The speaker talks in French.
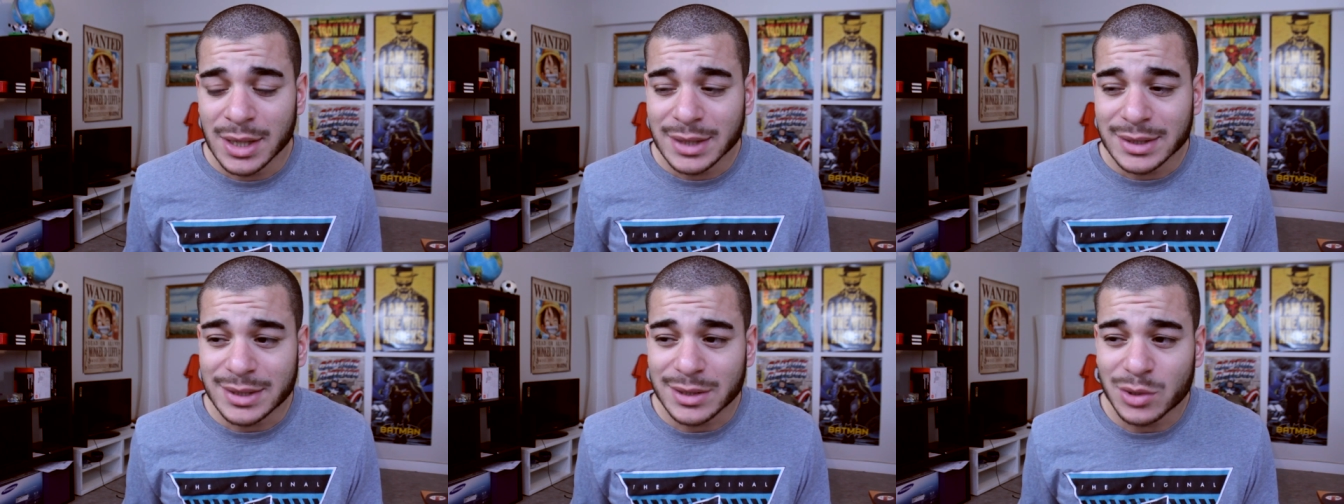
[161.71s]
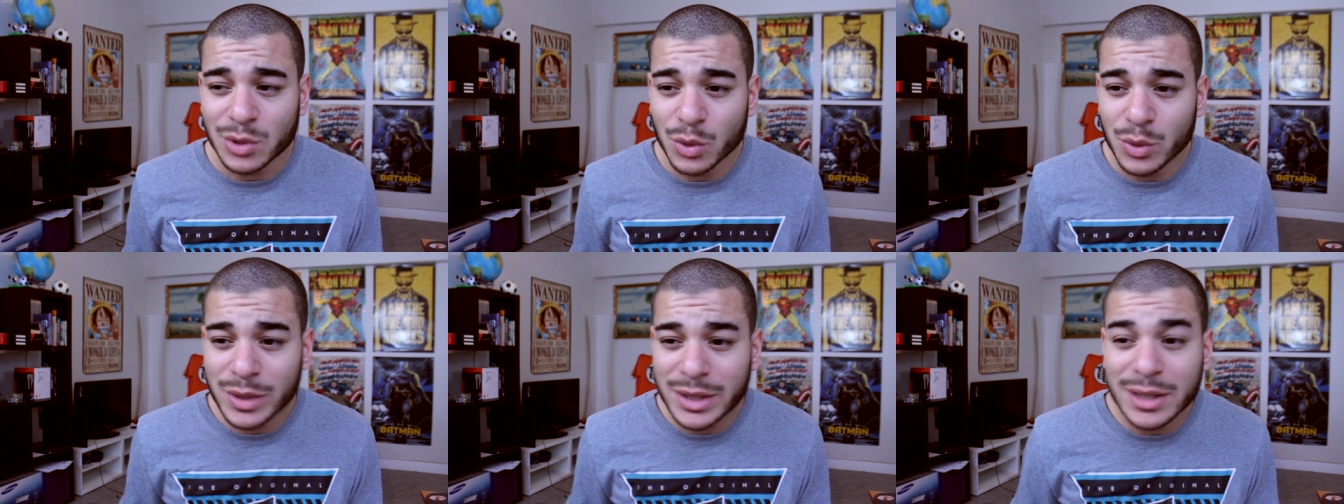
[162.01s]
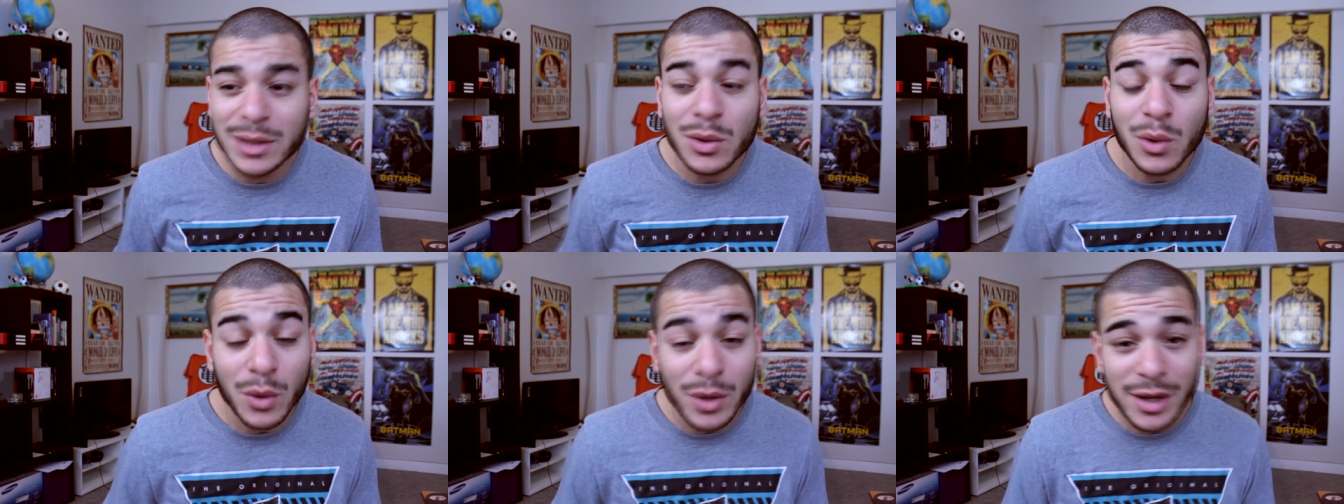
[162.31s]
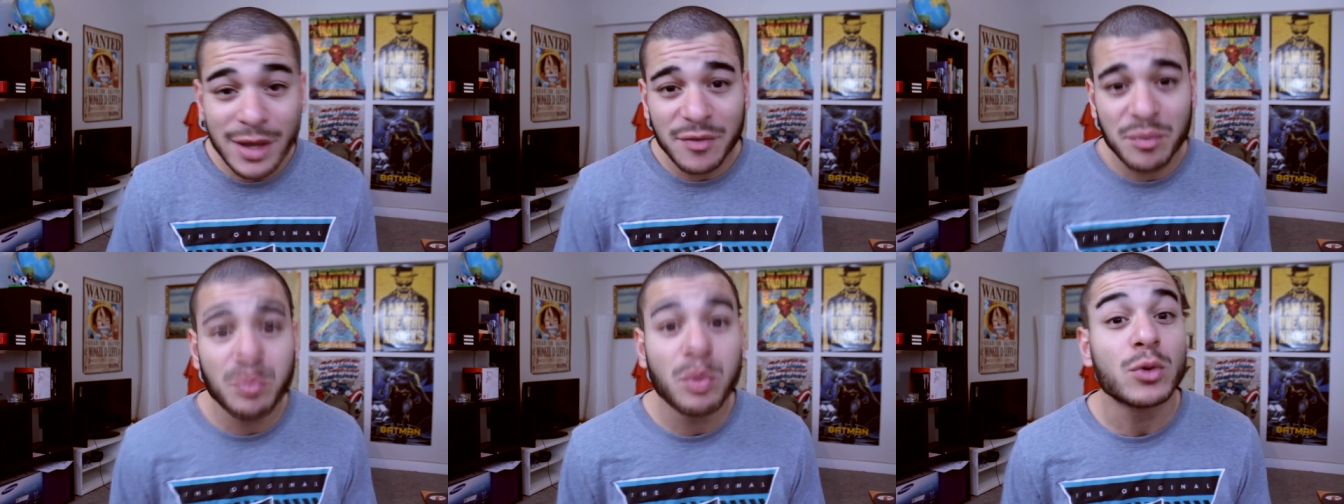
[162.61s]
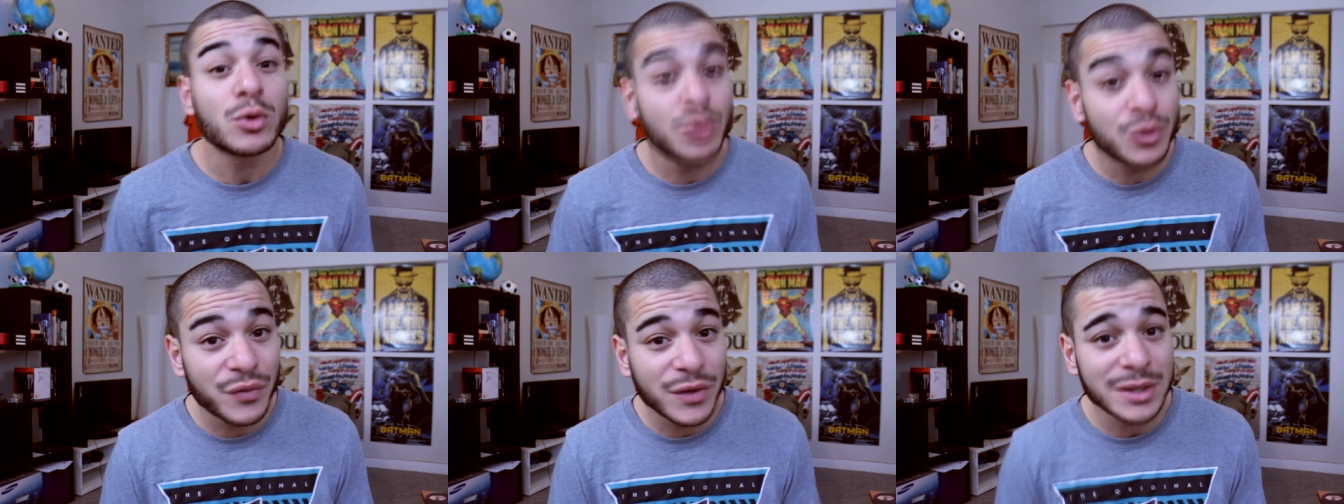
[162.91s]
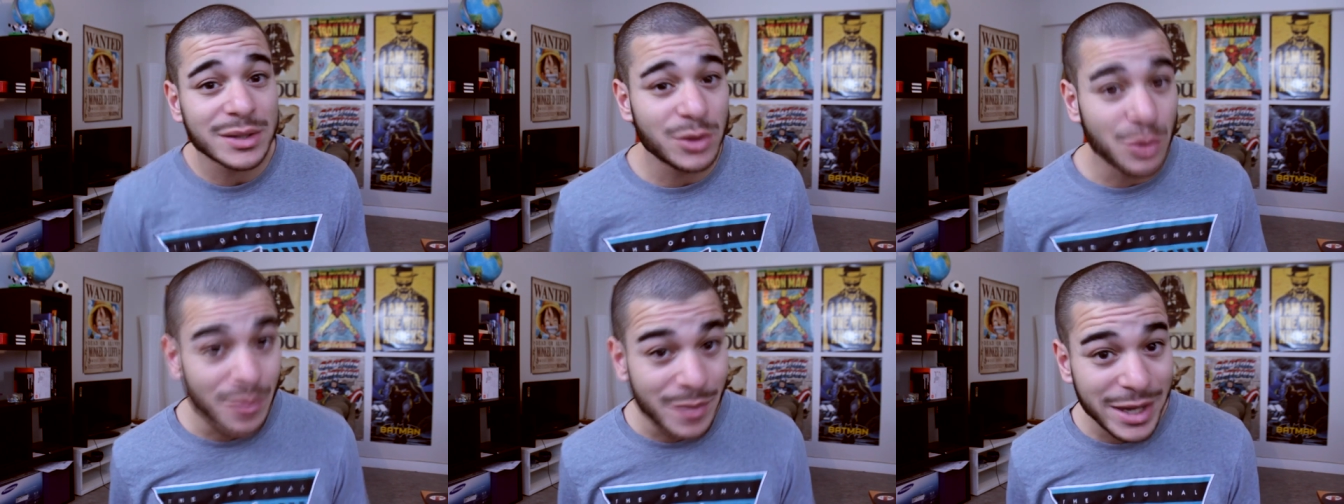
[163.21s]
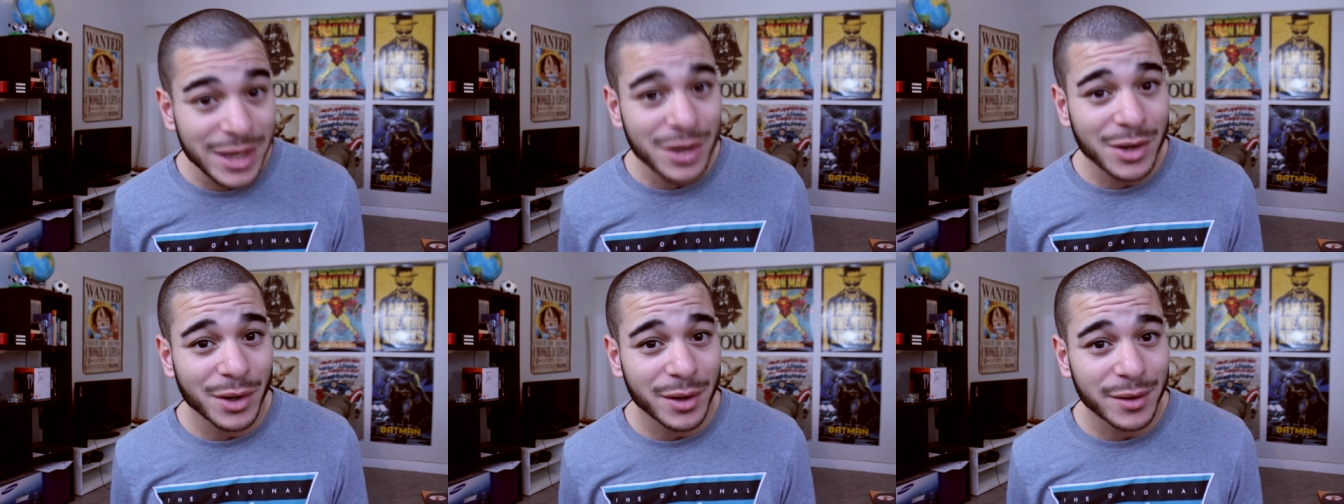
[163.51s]
C'est celui qui te relève pour que tu fasses le
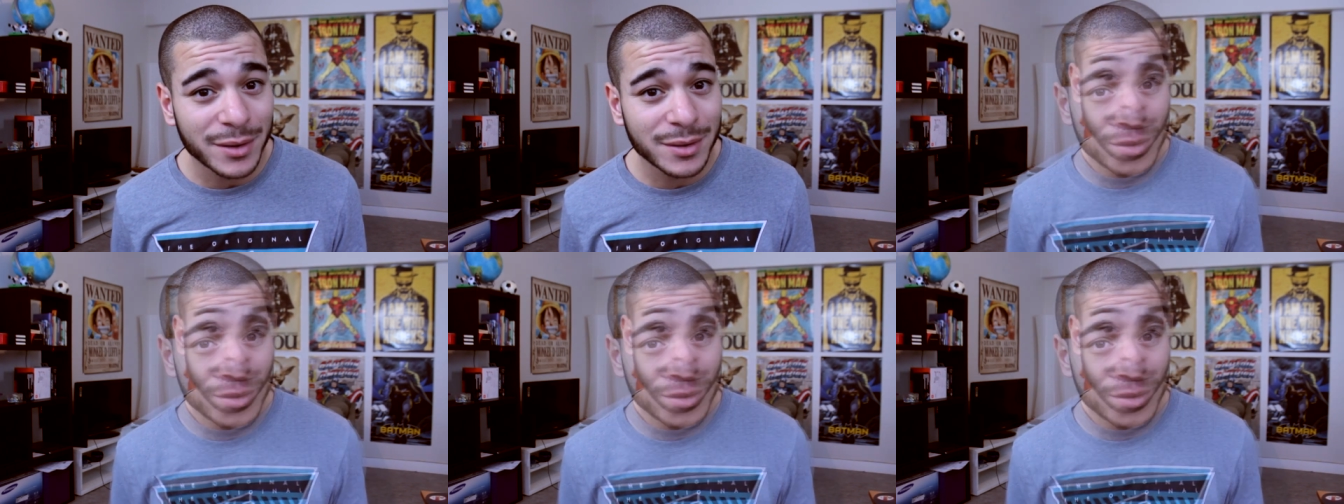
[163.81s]
meilleur.